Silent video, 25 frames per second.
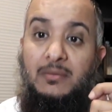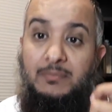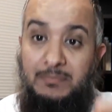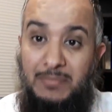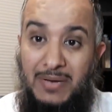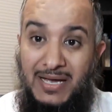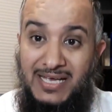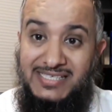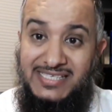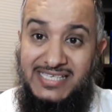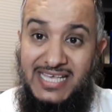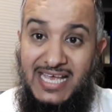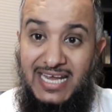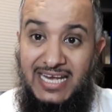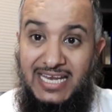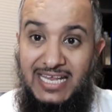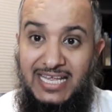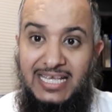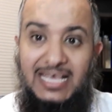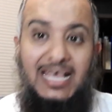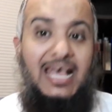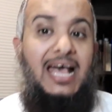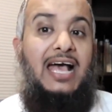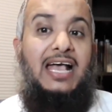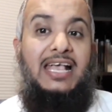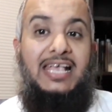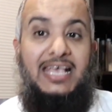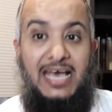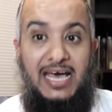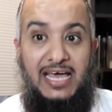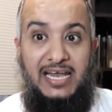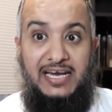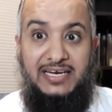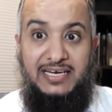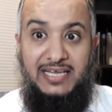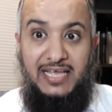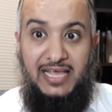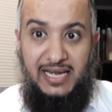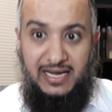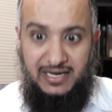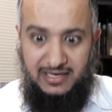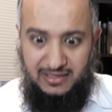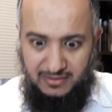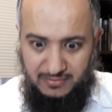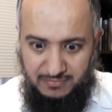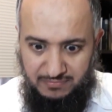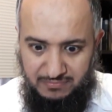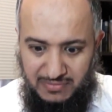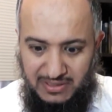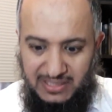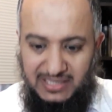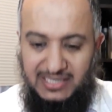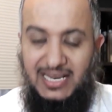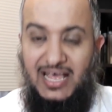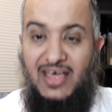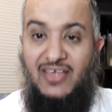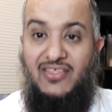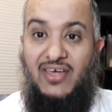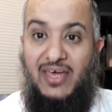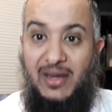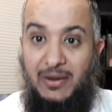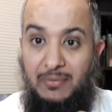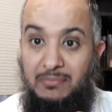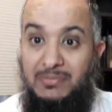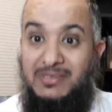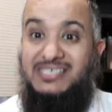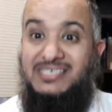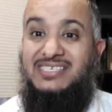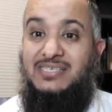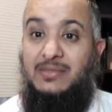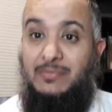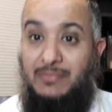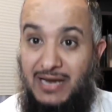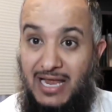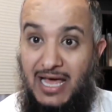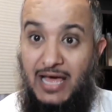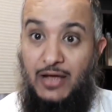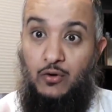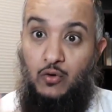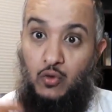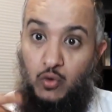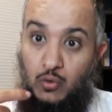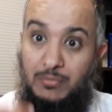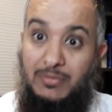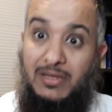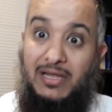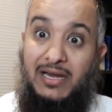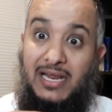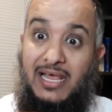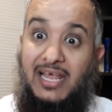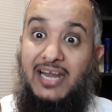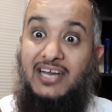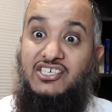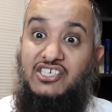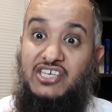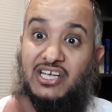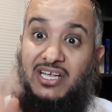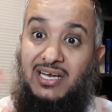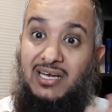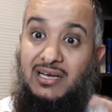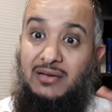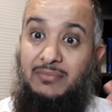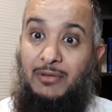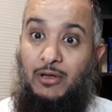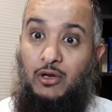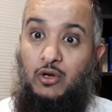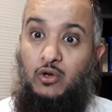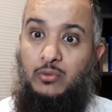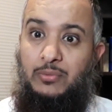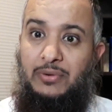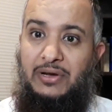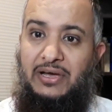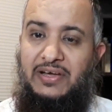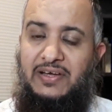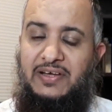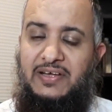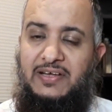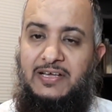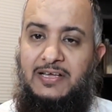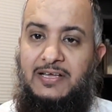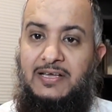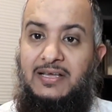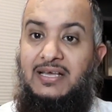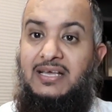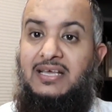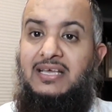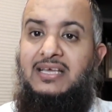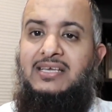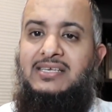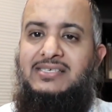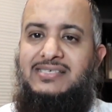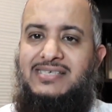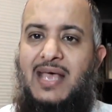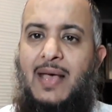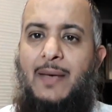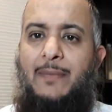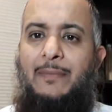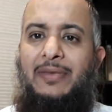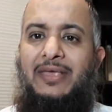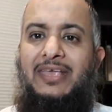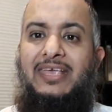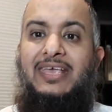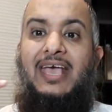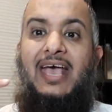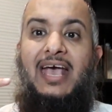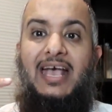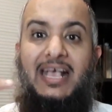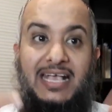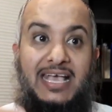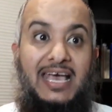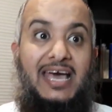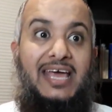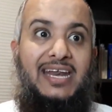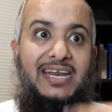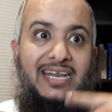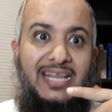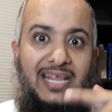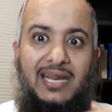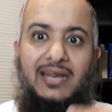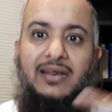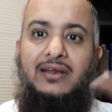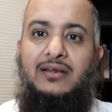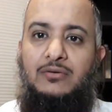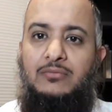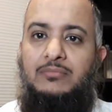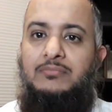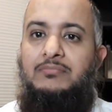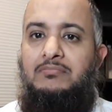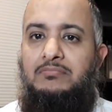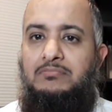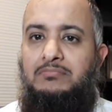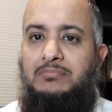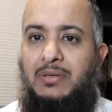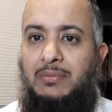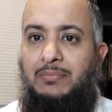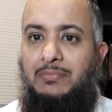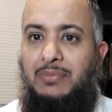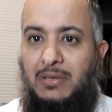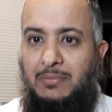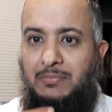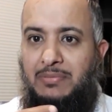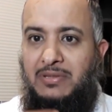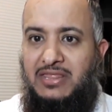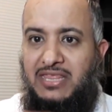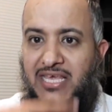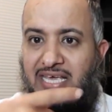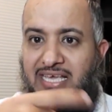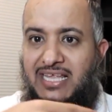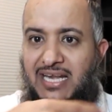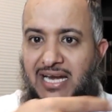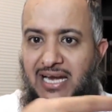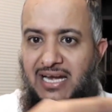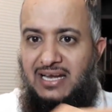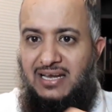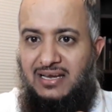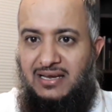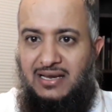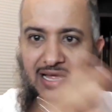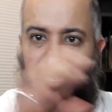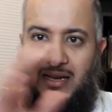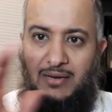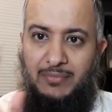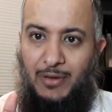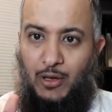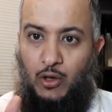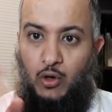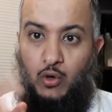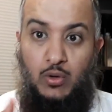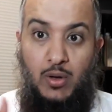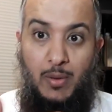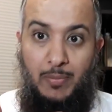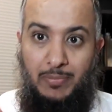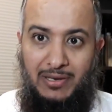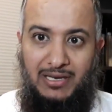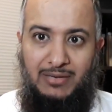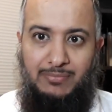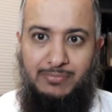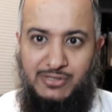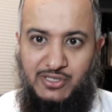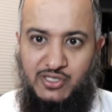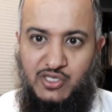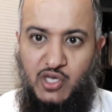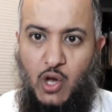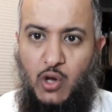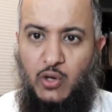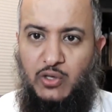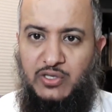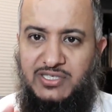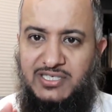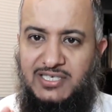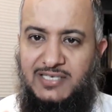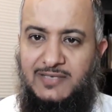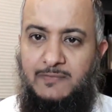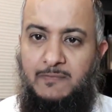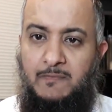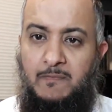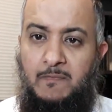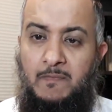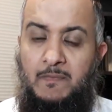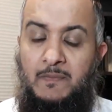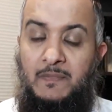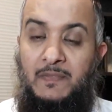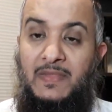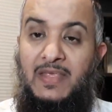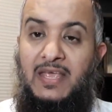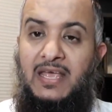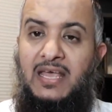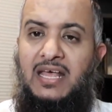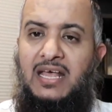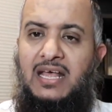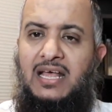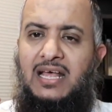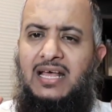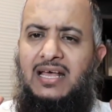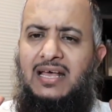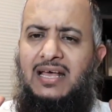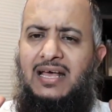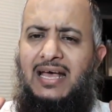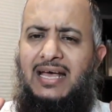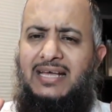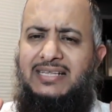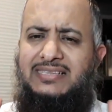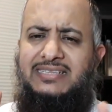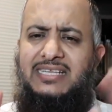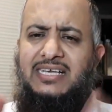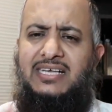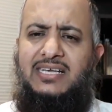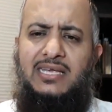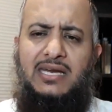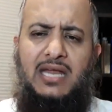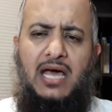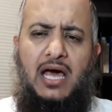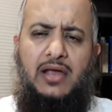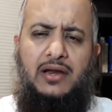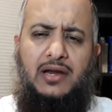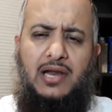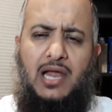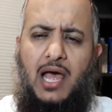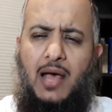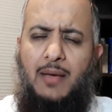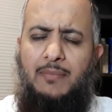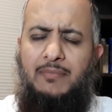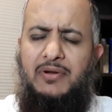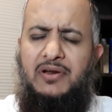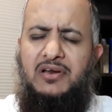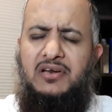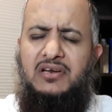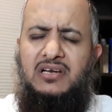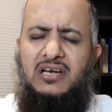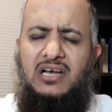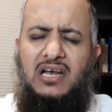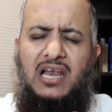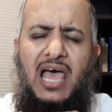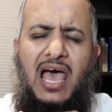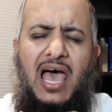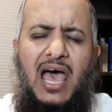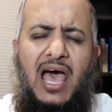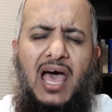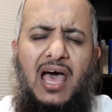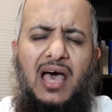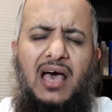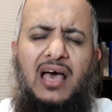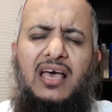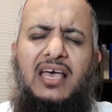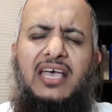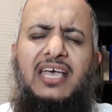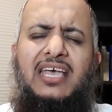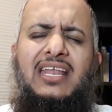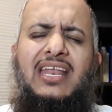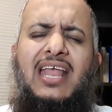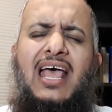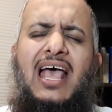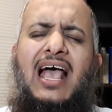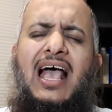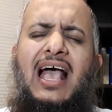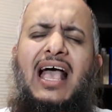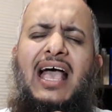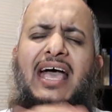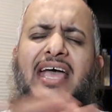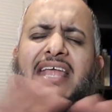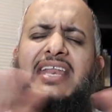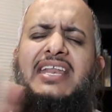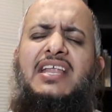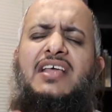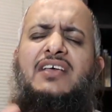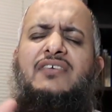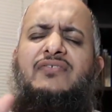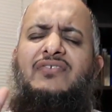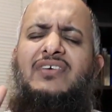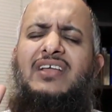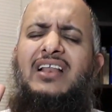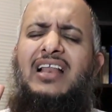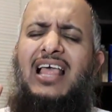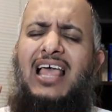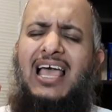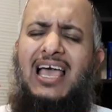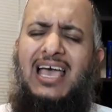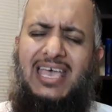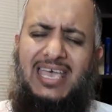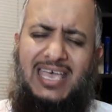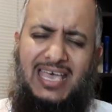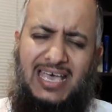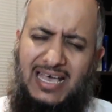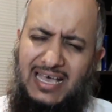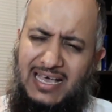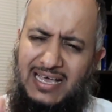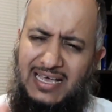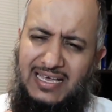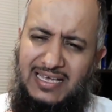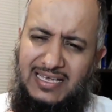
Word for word: بصري أكرر بالنظر باستمرار كل مرة أرجع للمعلومة سمعي أكرر بالذكرى المعلومة بالصوت التكرار أمر لا غنى عنه في الحياة